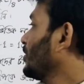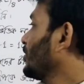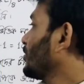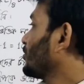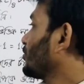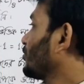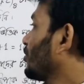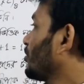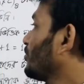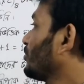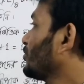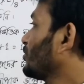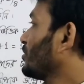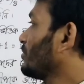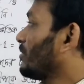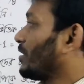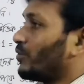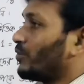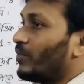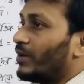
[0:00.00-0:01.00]
সর্বোচ্চ
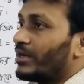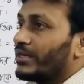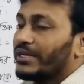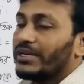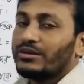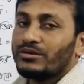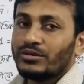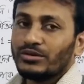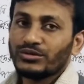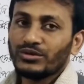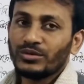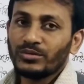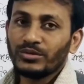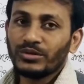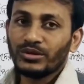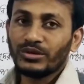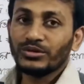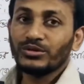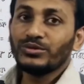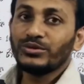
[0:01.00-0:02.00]
মান ওয়ানকে ক্রস করবে
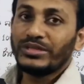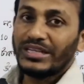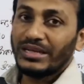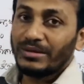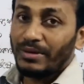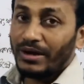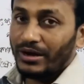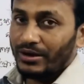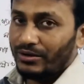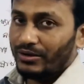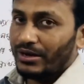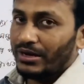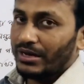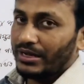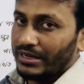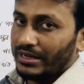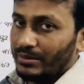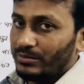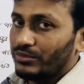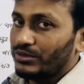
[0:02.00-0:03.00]
তখন দুই দিয়ে ভাগ করা লাগে
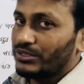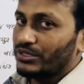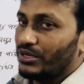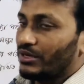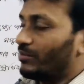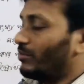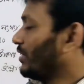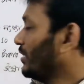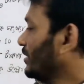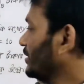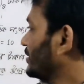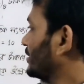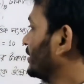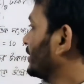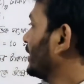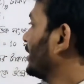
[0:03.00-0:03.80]
এমন ছিল মনে আছে